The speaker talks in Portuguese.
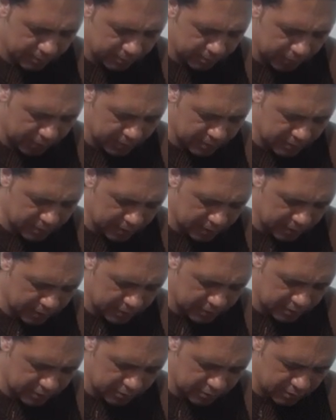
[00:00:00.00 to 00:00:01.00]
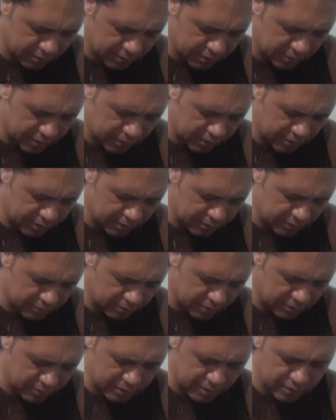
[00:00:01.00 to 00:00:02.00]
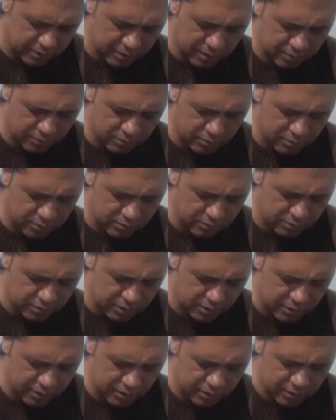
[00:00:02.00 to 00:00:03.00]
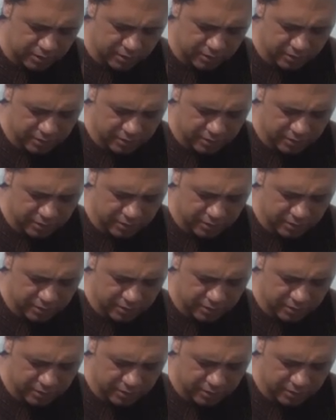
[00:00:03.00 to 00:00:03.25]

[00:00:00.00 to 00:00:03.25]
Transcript: Pode ser que esse drone aqui é o nosso terceiro drone do dia, né?